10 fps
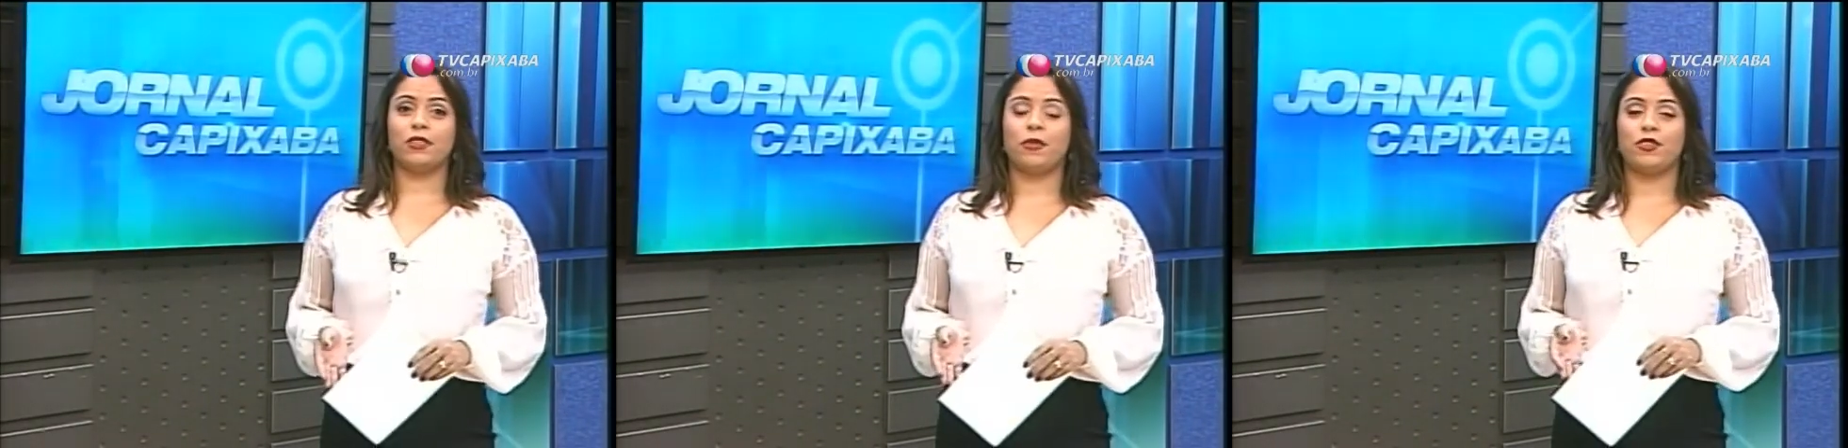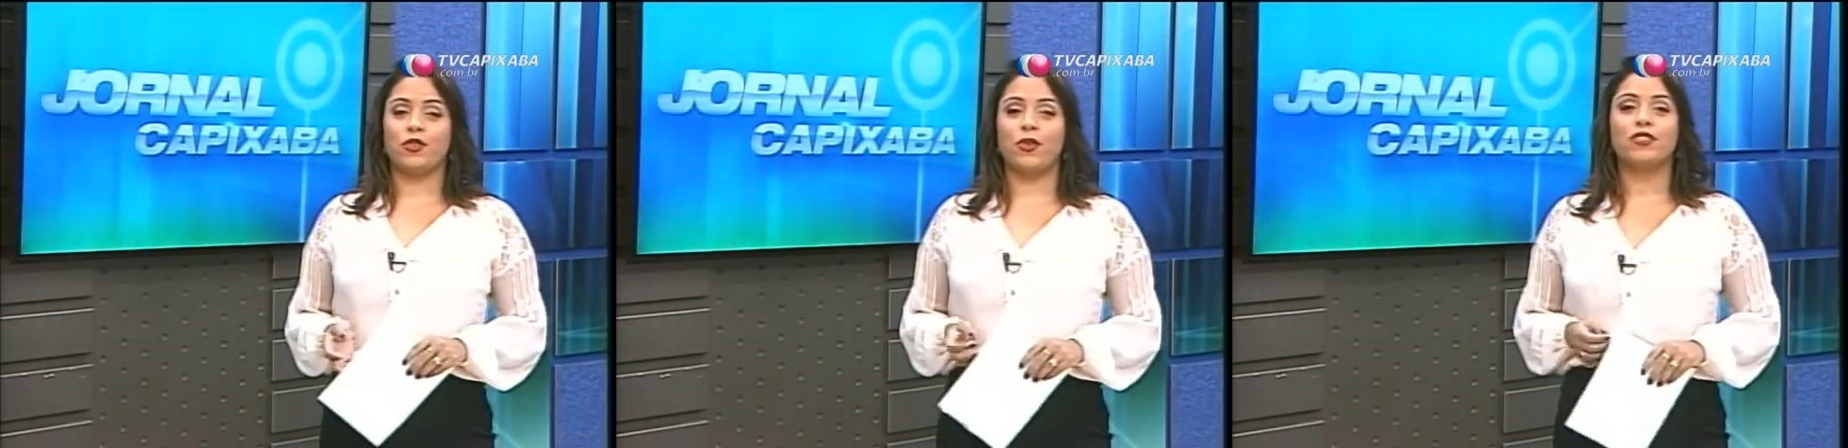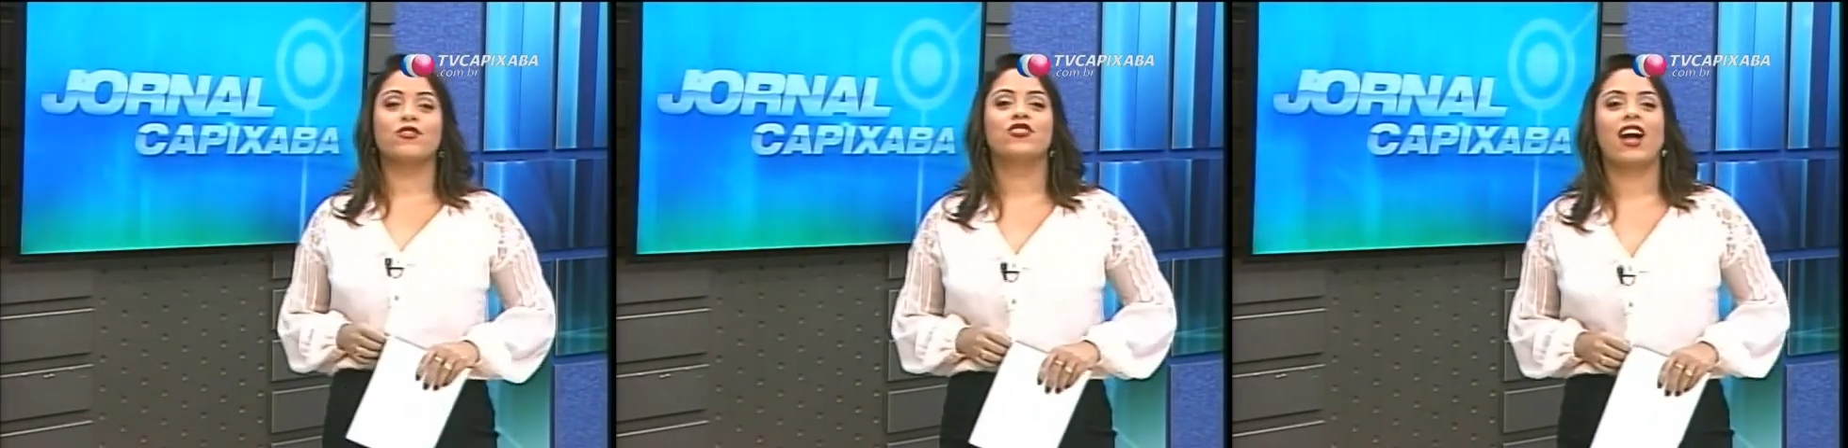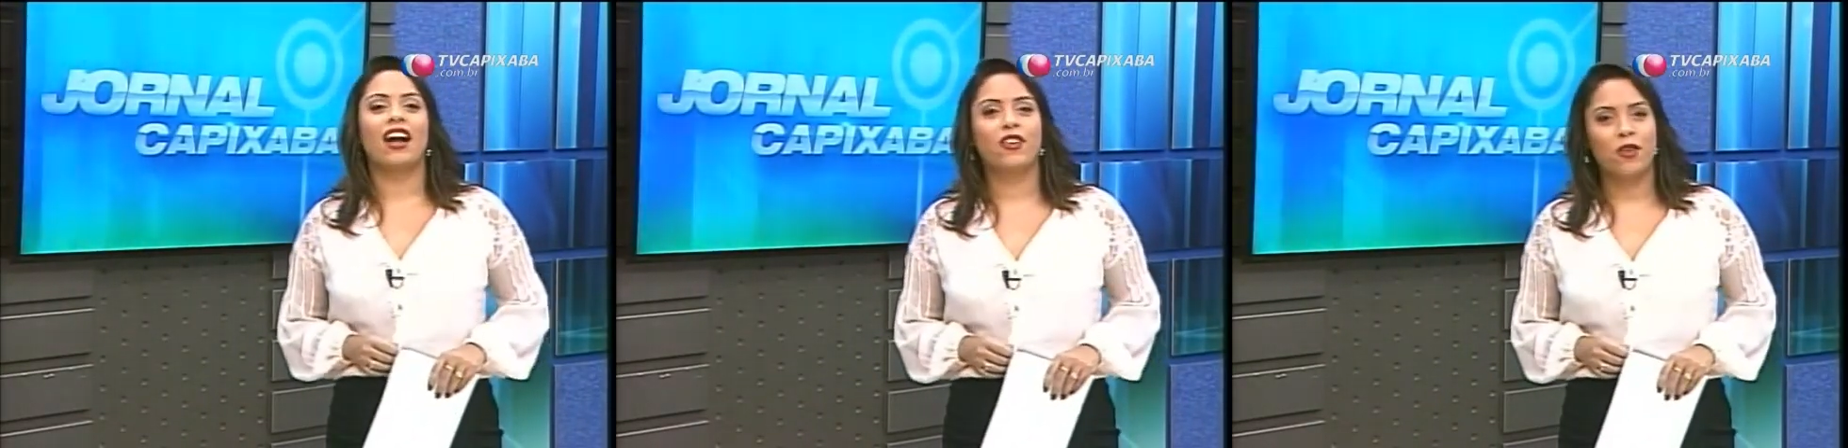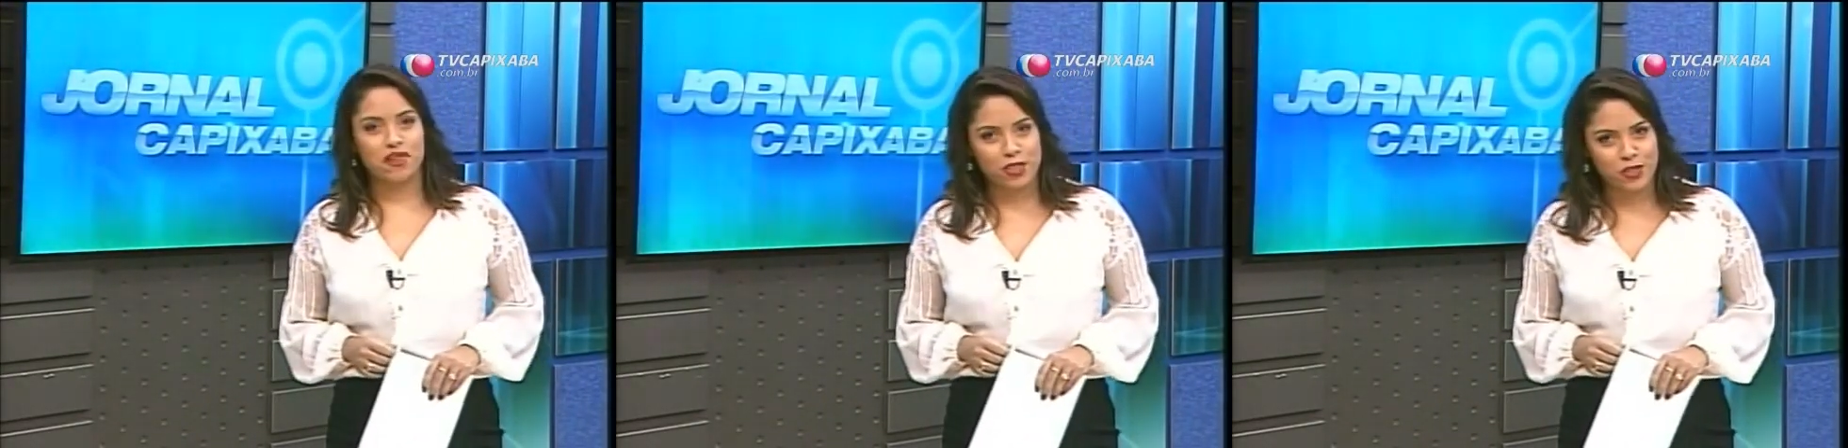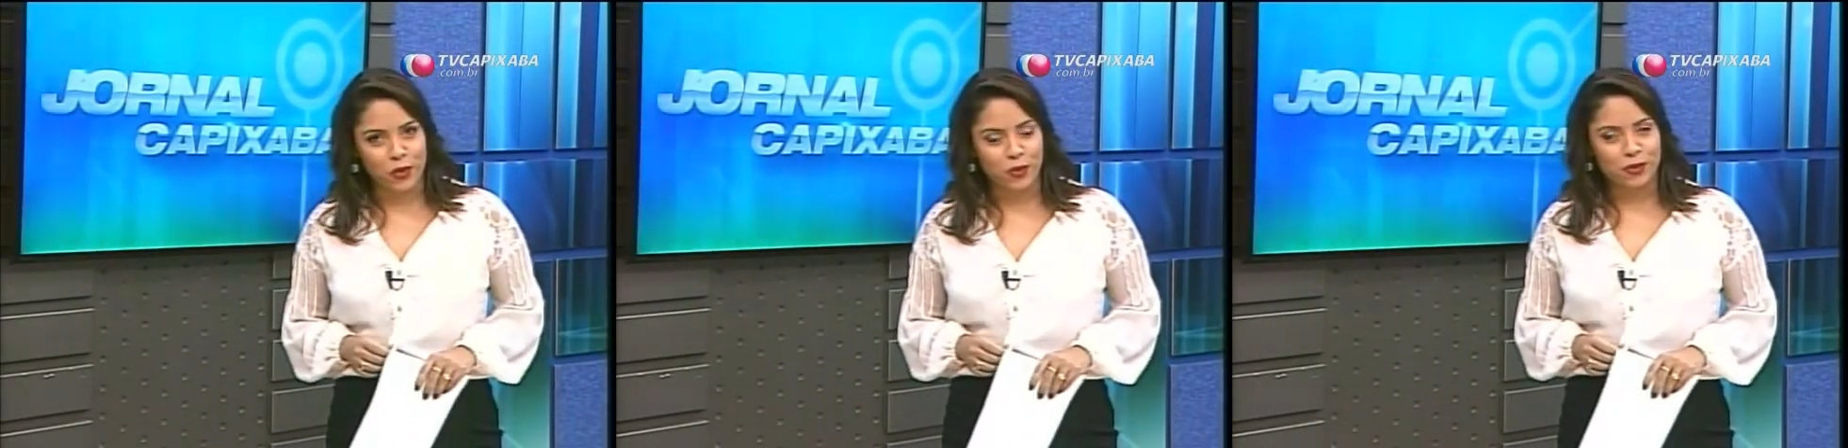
pessoas já começou